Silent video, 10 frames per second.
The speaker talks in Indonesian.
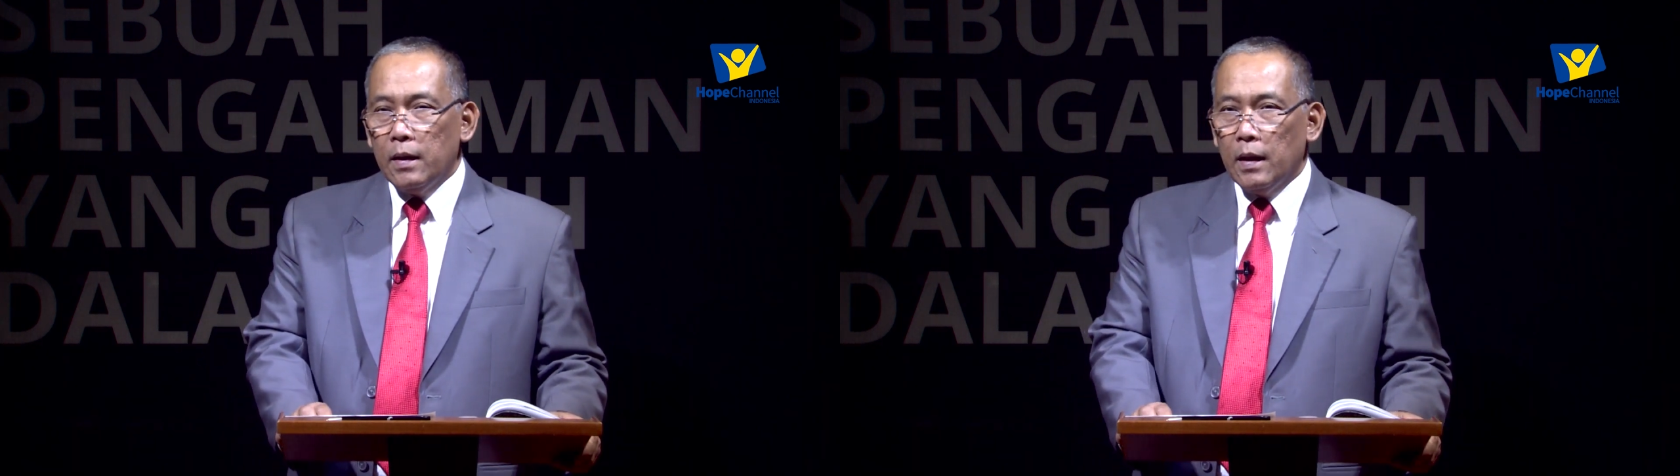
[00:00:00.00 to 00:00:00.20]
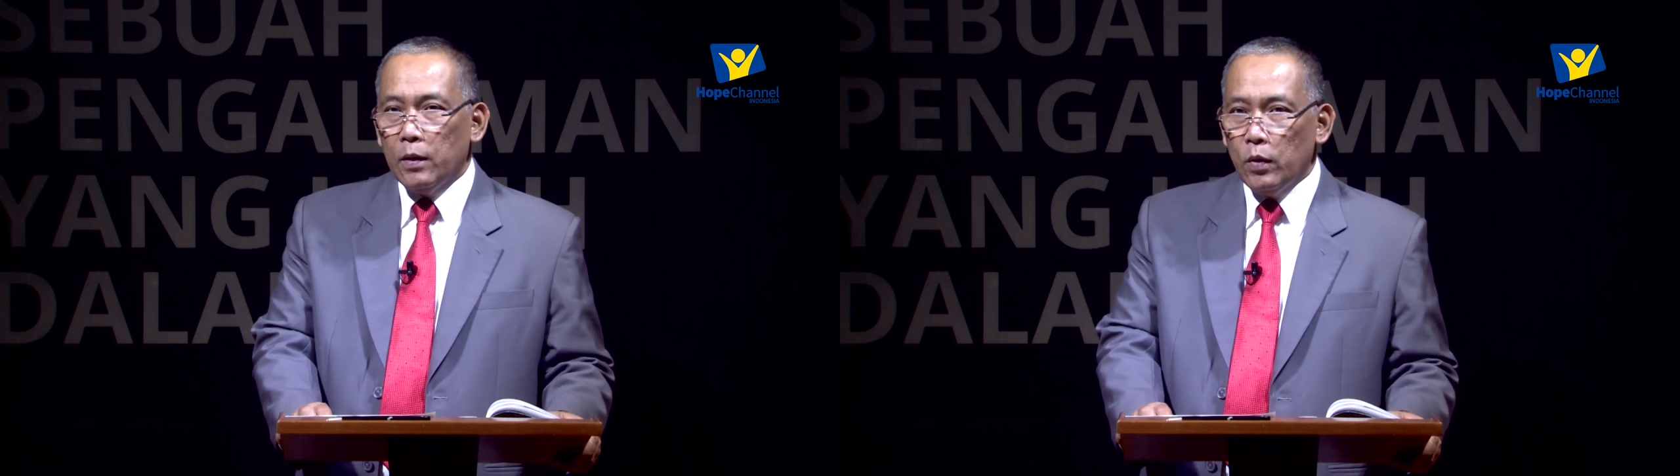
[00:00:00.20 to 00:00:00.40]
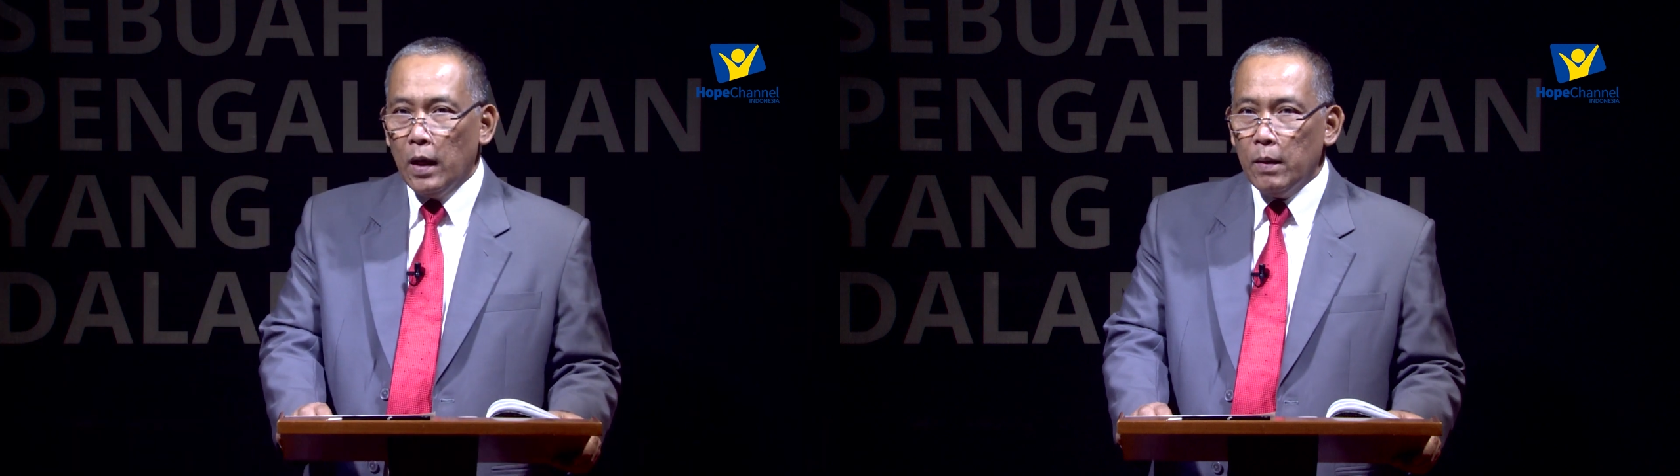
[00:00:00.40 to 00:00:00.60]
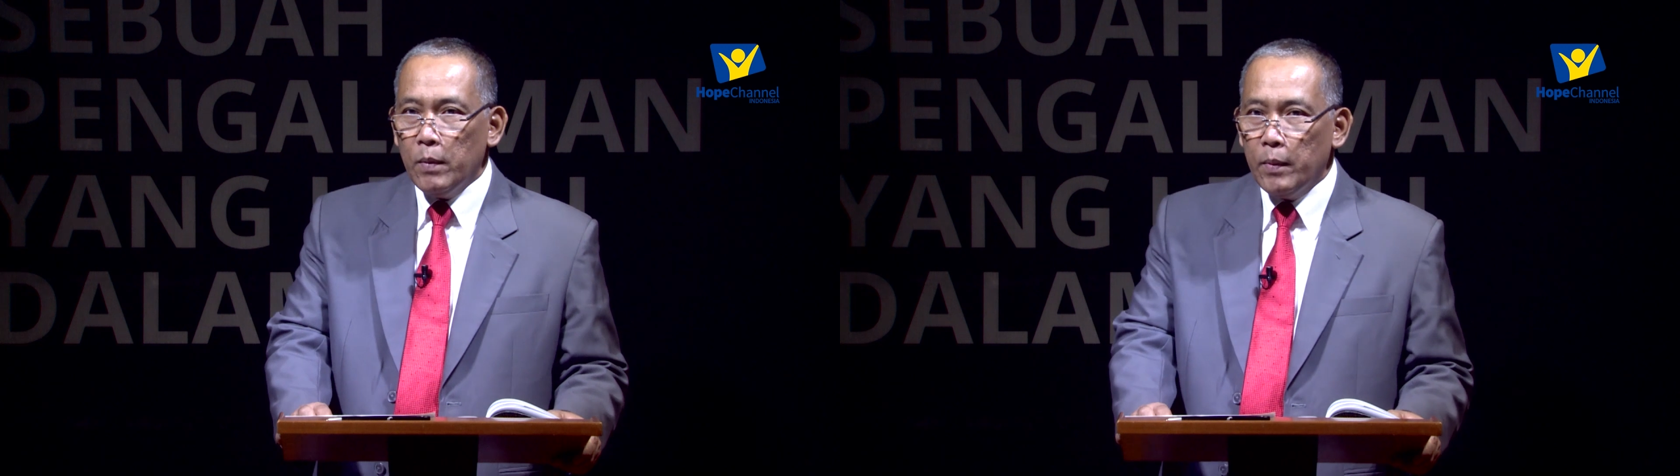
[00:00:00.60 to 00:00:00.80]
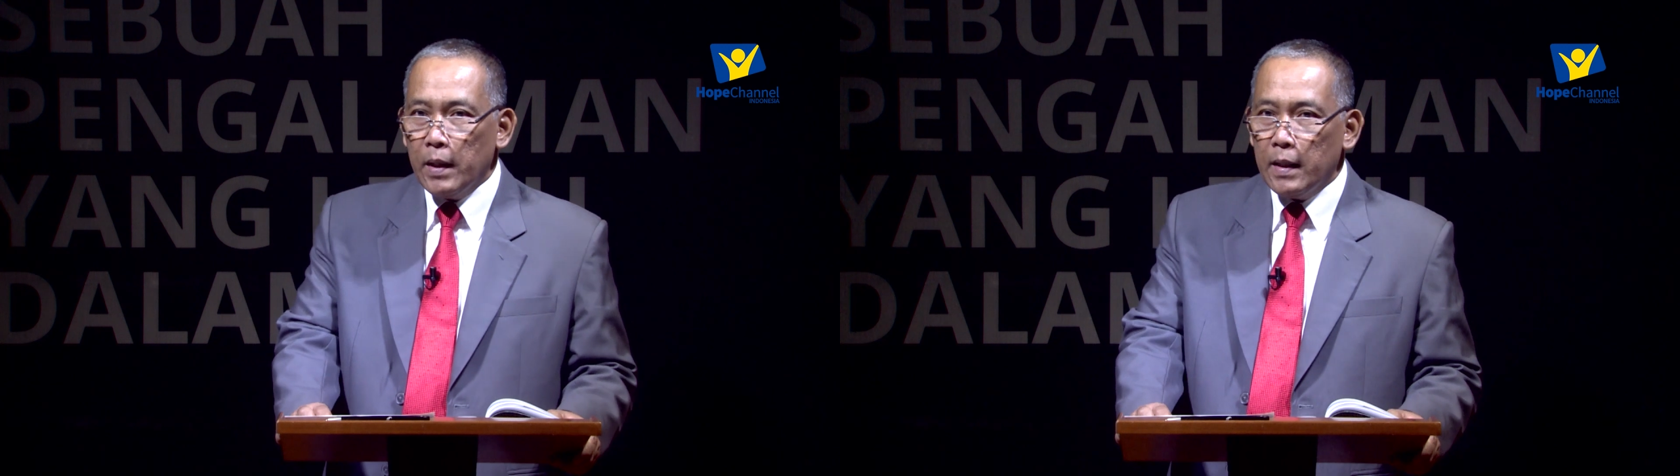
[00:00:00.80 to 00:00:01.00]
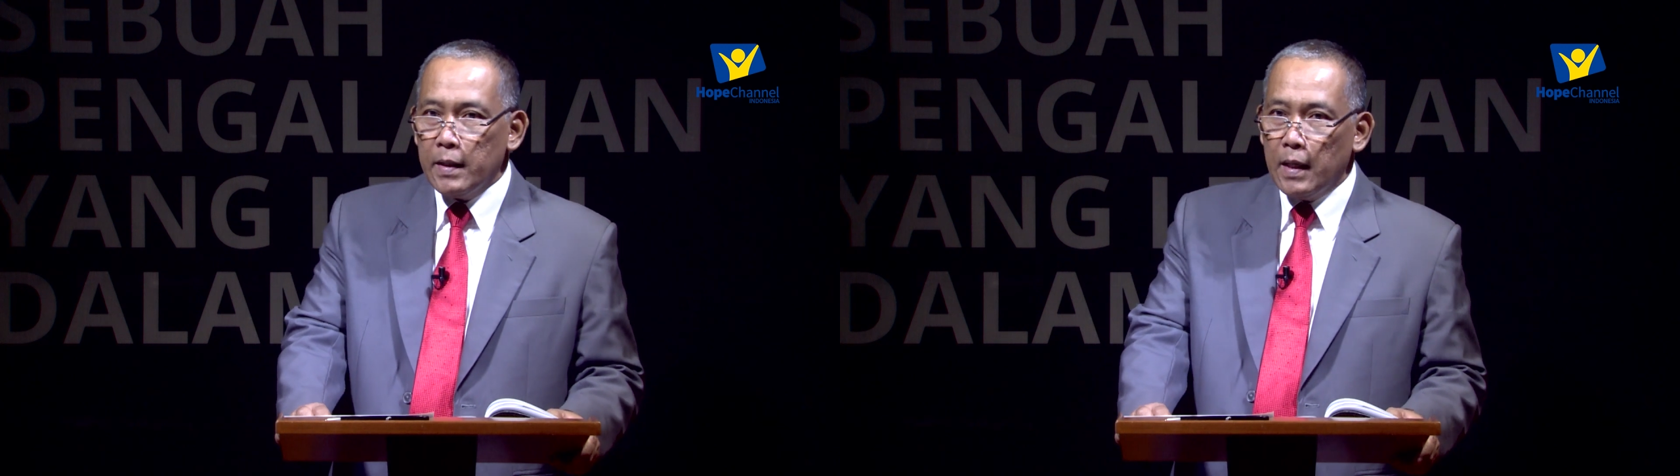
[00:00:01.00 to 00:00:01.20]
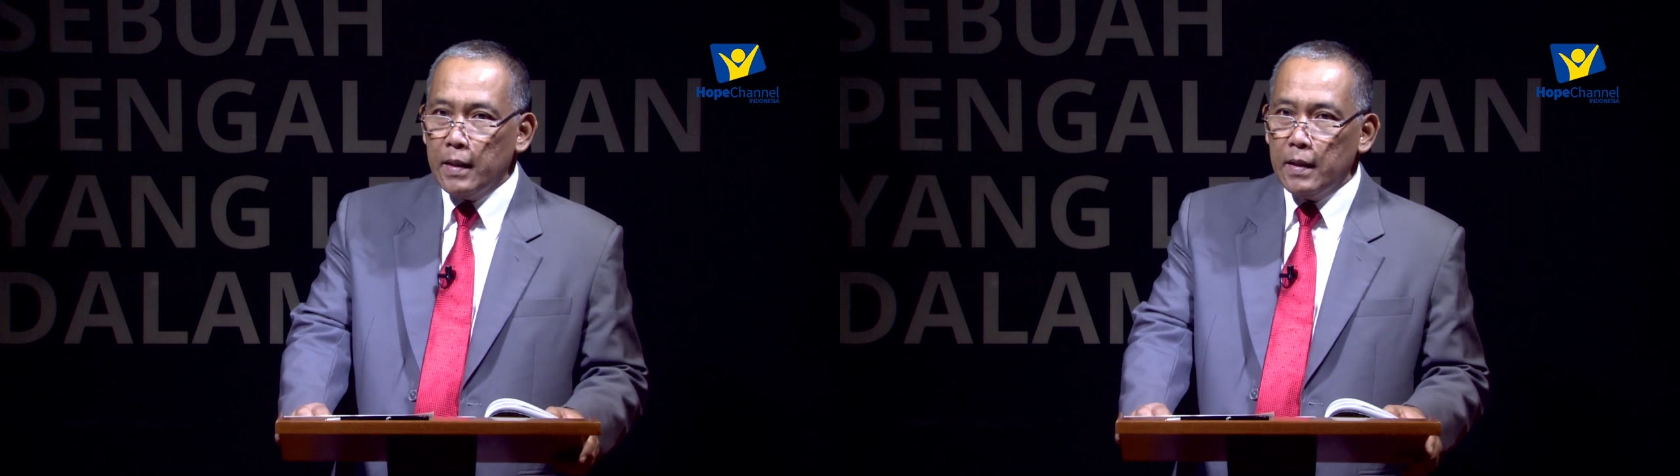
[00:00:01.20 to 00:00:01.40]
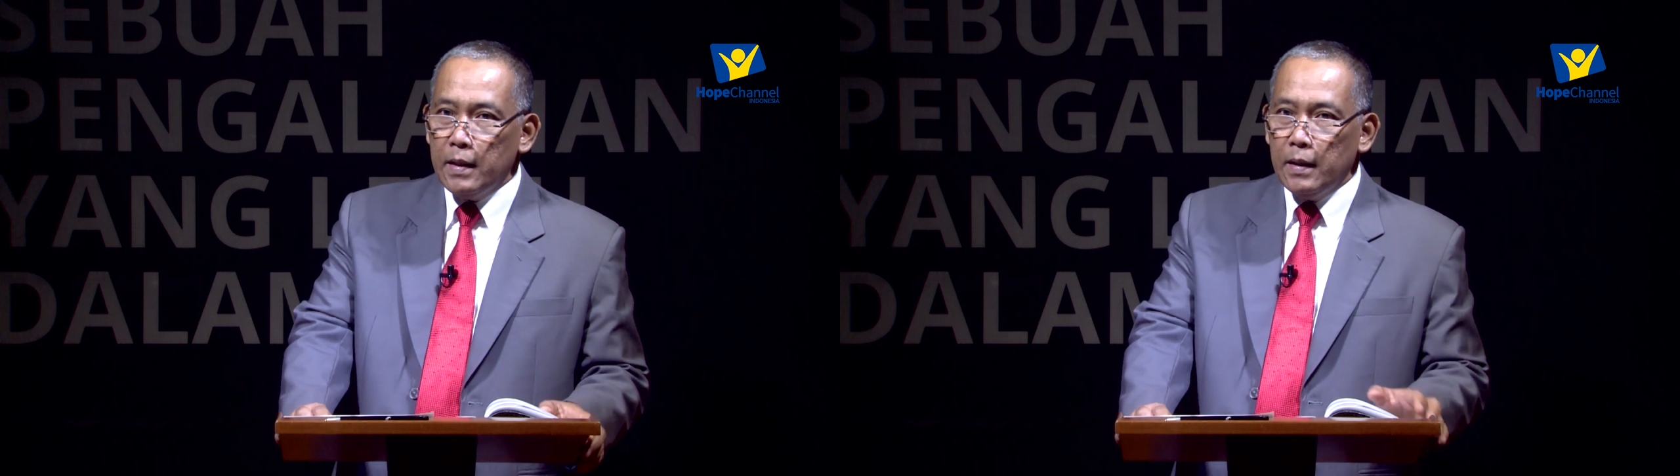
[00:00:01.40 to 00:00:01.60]
dan Tuhan memberikan
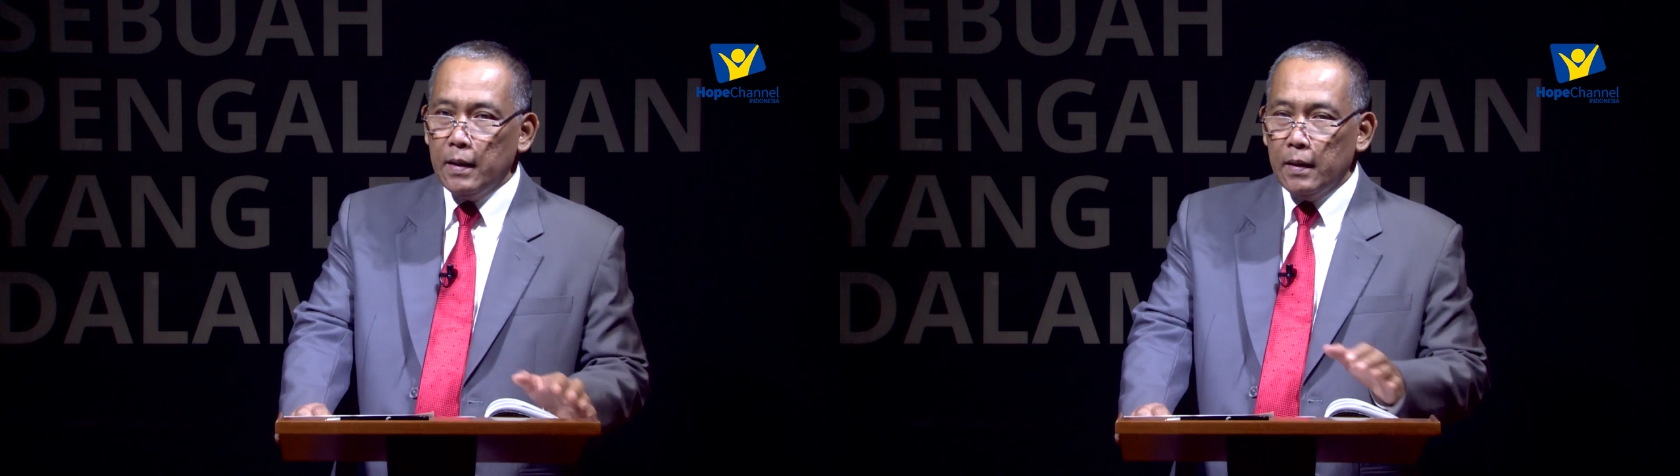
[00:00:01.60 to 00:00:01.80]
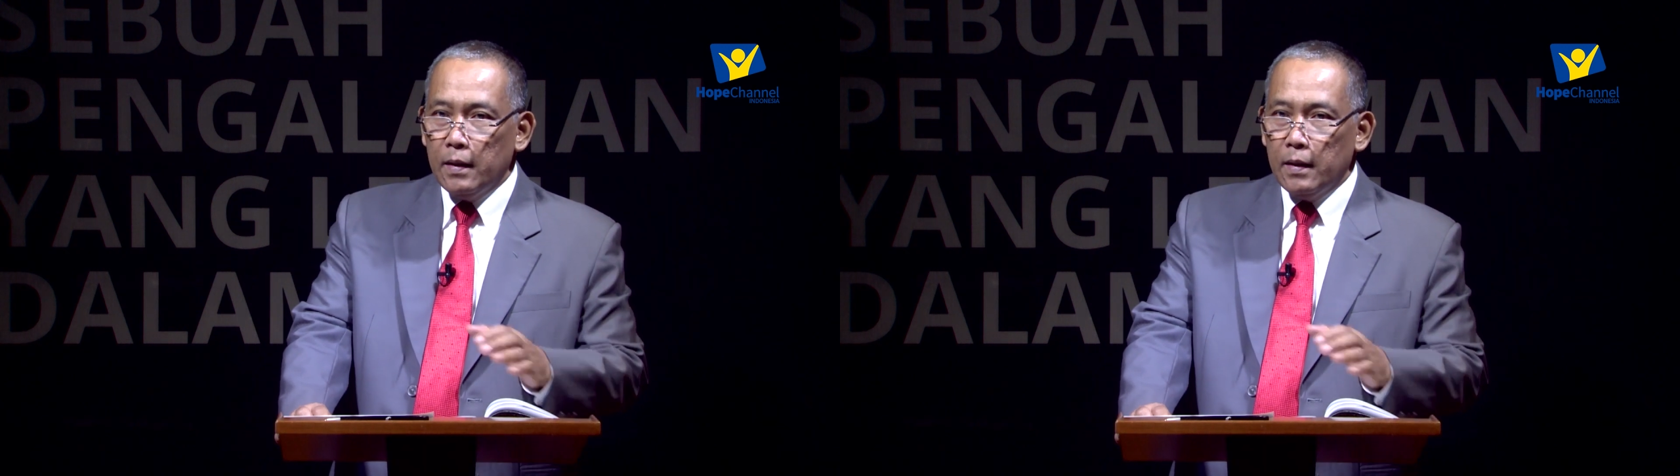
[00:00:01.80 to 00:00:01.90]
janji